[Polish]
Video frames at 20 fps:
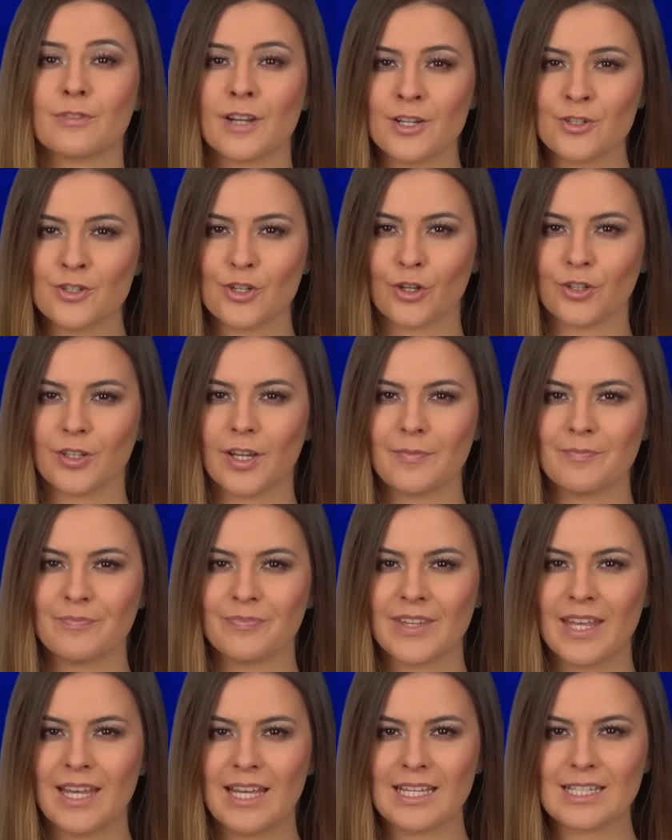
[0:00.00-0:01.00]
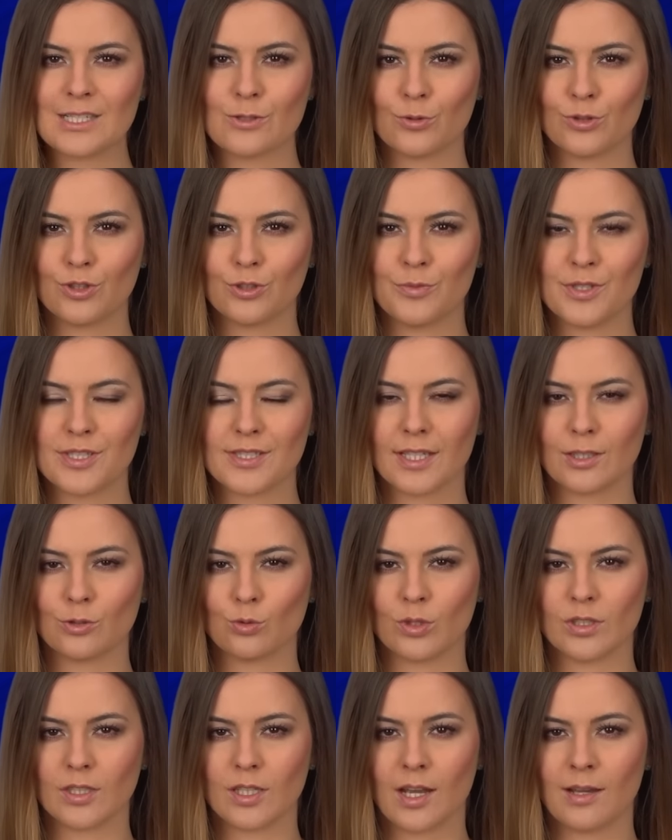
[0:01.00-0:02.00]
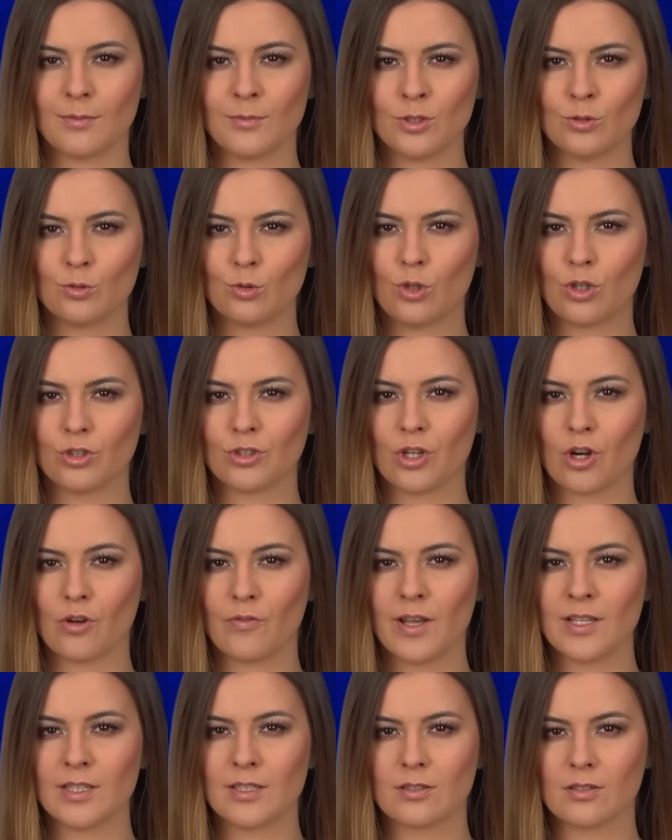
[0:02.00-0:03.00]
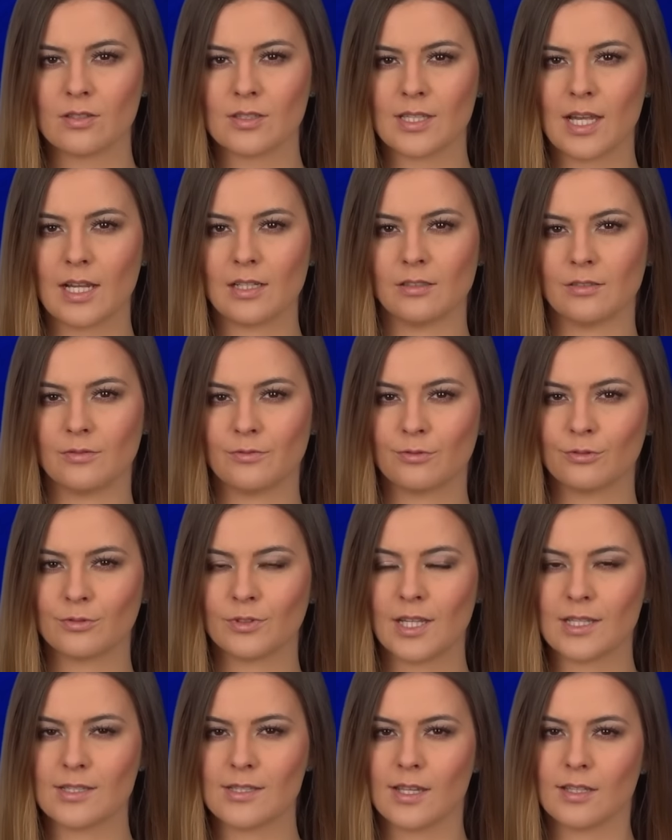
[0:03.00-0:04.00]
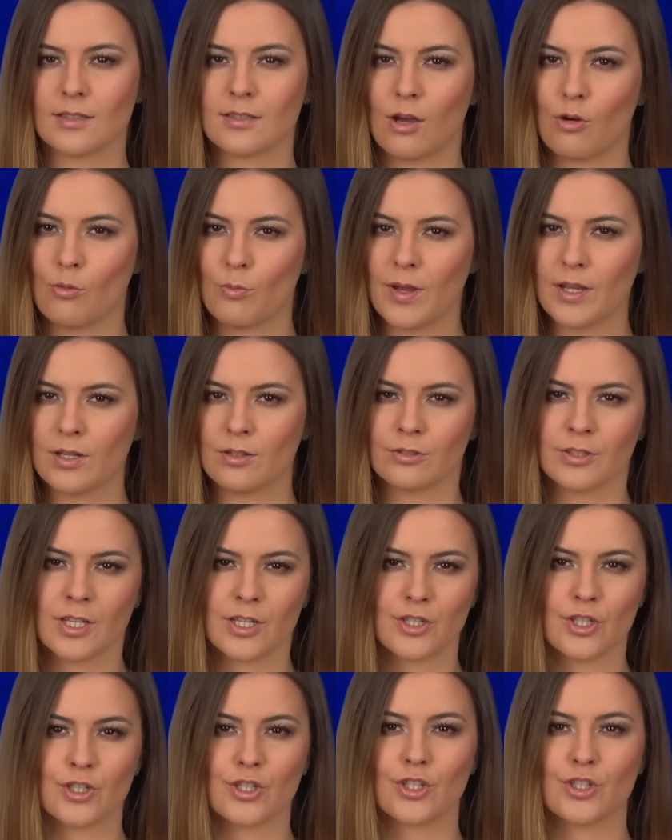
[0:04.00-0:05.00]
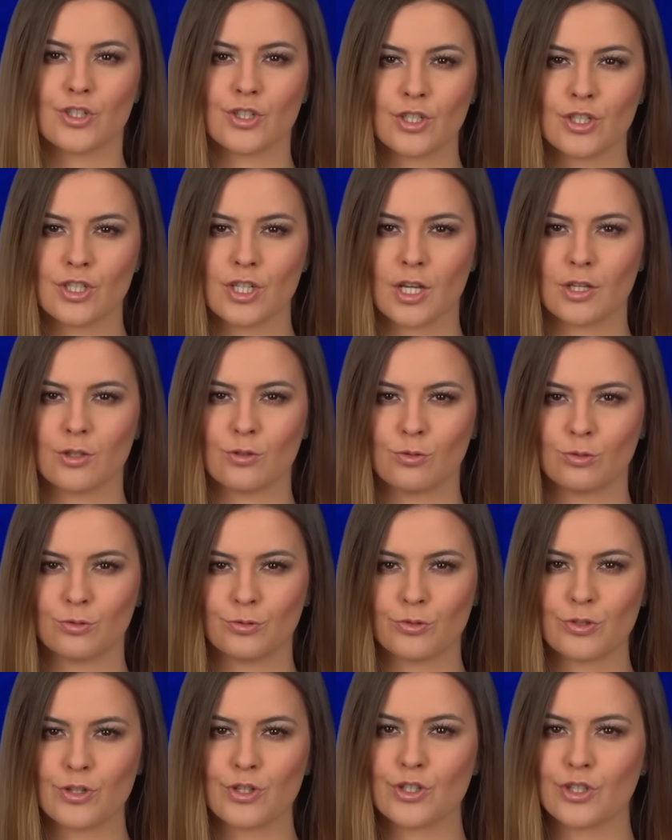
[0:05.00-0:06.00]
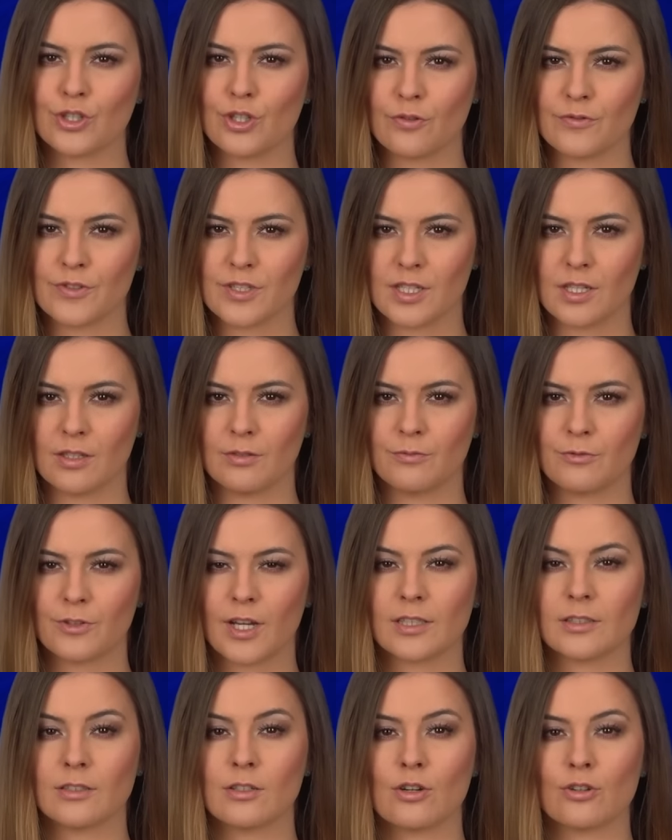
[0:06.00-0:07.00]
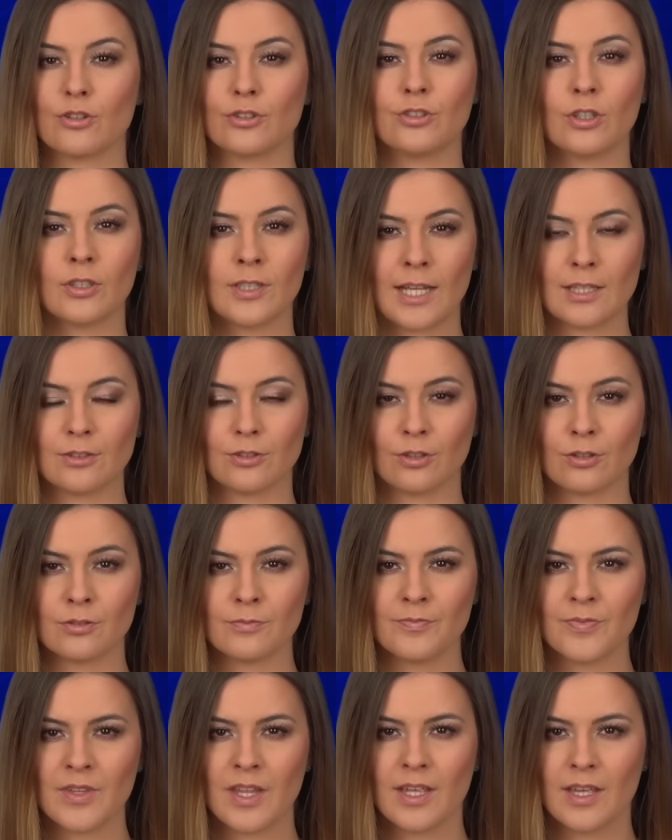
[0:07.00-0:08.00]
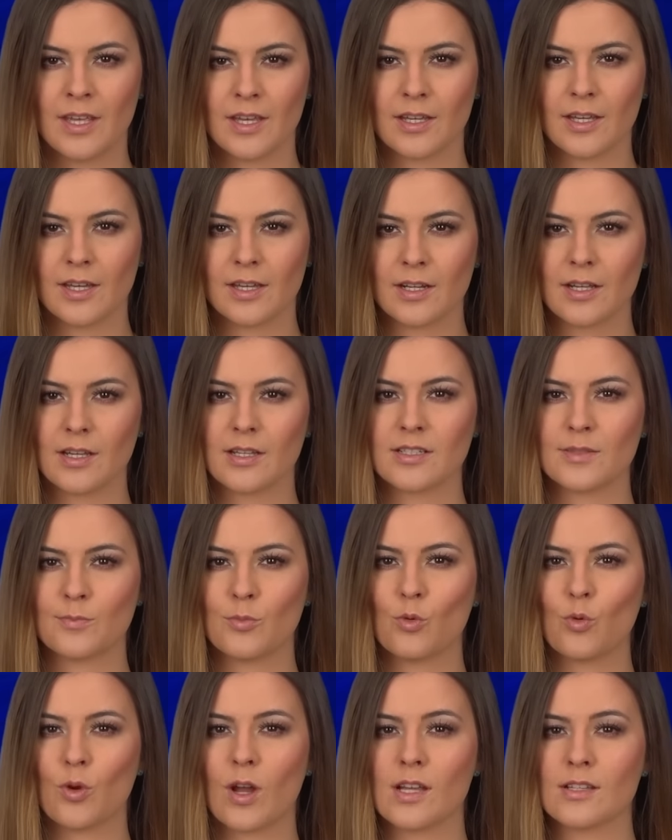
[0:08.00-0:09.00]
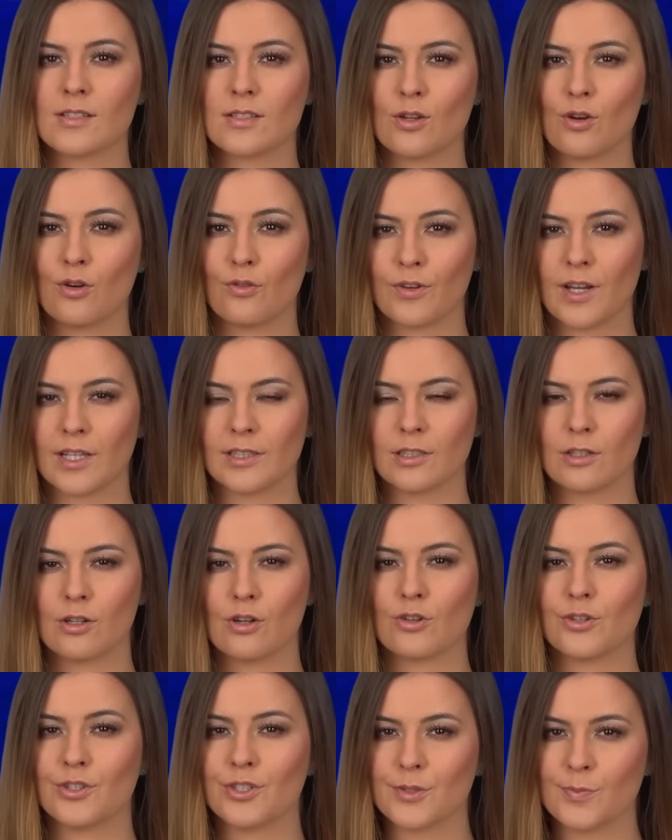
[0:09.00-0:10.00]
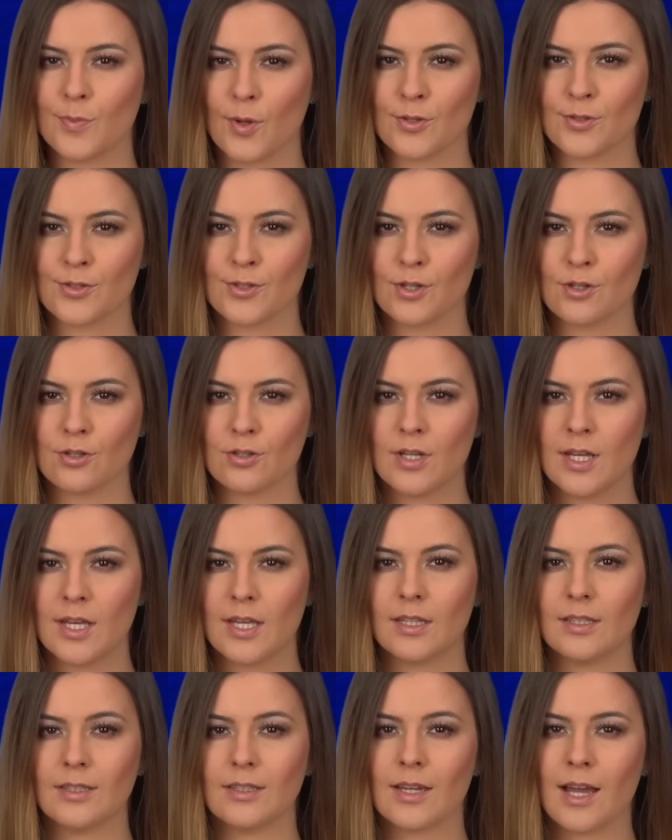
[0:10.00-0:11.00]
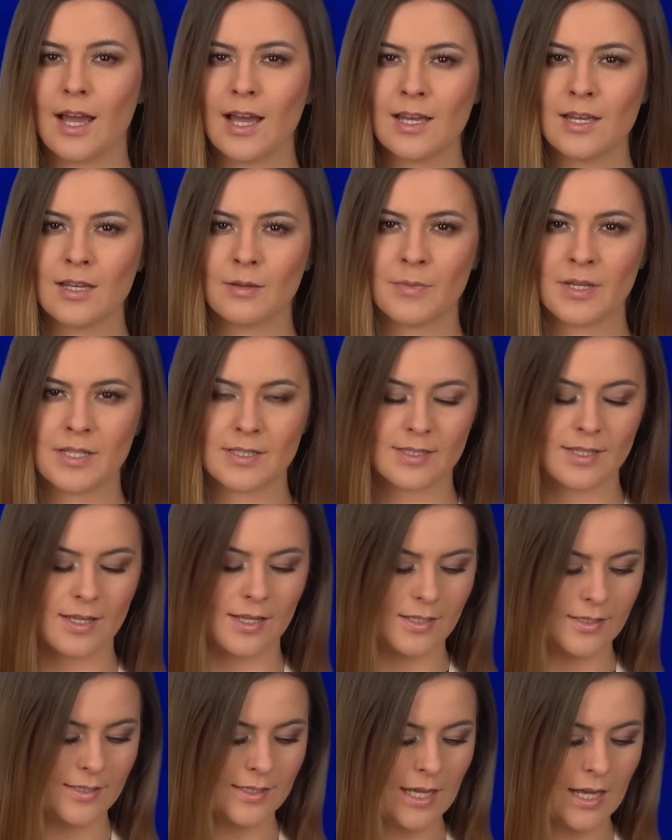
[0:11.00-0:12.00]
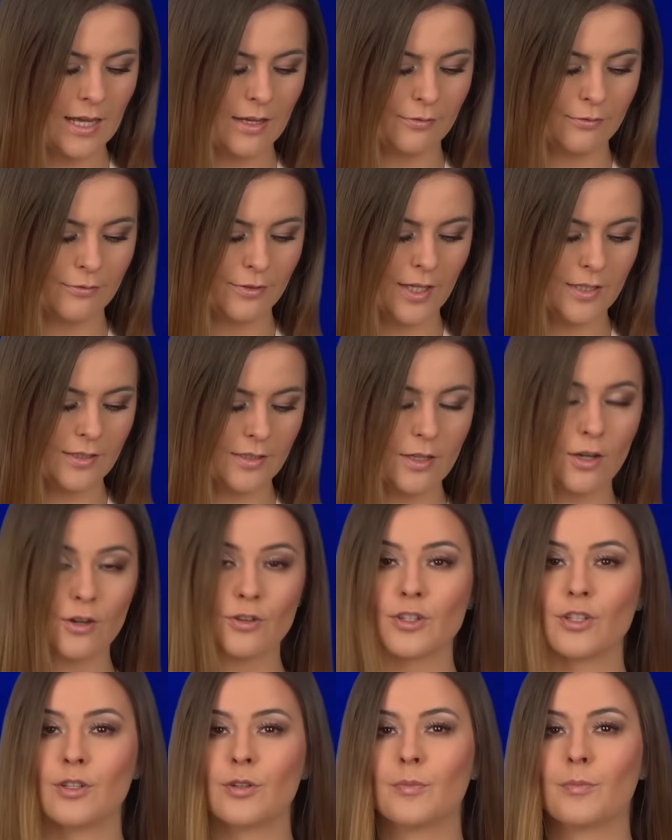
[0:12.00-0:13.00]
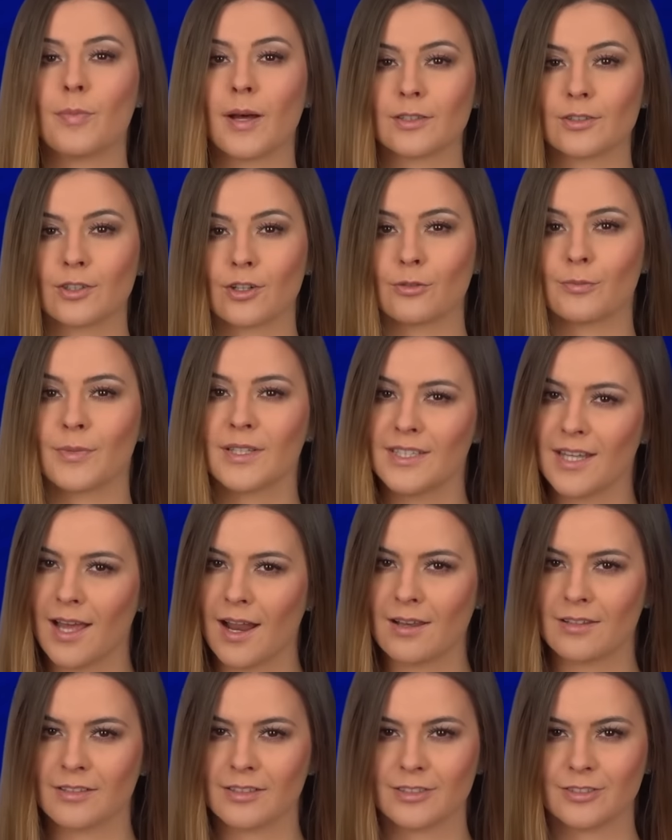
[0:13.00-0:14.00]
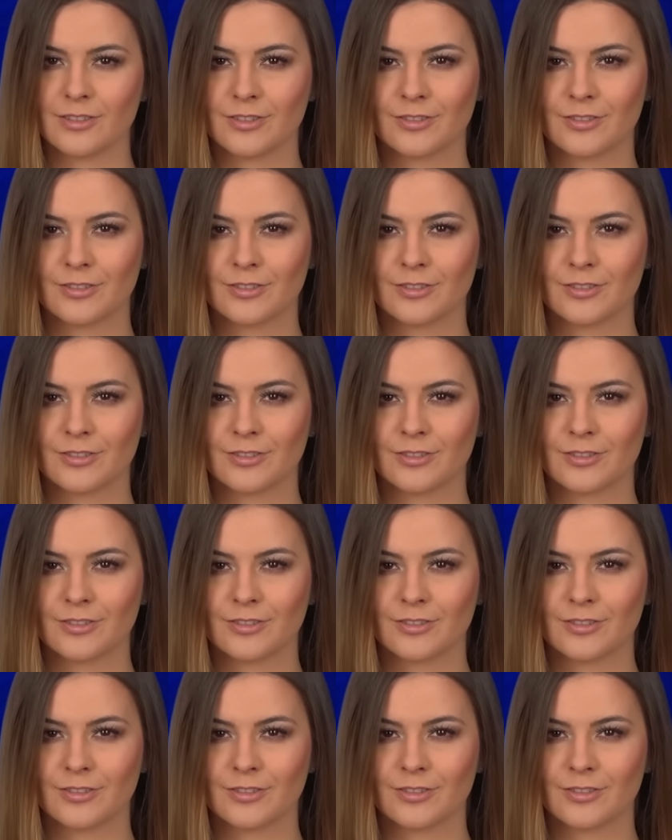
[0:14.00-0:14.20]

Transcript: wręczone. Złotymi statuetkami uhonorowani zostali Fundacja Taubego na rzecz życia i kultury żydowskiej w kategorii donator, Kerher spółka ZOO w kategorii sponsor i AMS SA w kategorii patron medialny.